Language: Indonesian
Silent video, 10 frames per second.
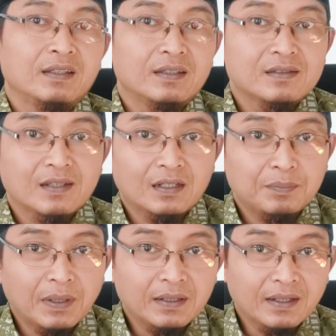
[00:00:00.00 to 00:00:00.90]
ya, jika
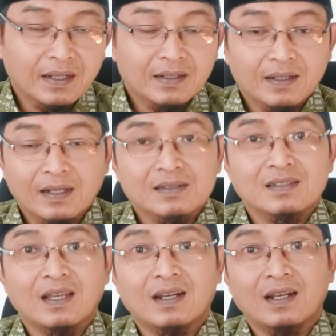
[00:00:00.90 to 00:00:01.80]
dibandingkan dengan
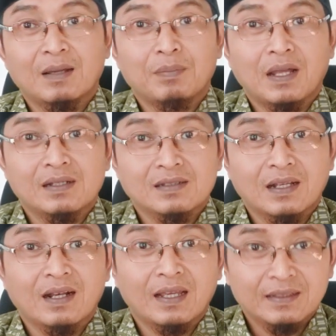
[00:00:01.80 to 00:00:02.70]
sarana
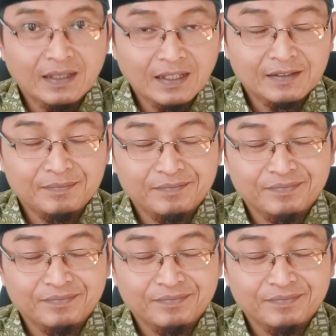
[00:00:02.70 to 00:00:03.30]
pelarisan lainnya.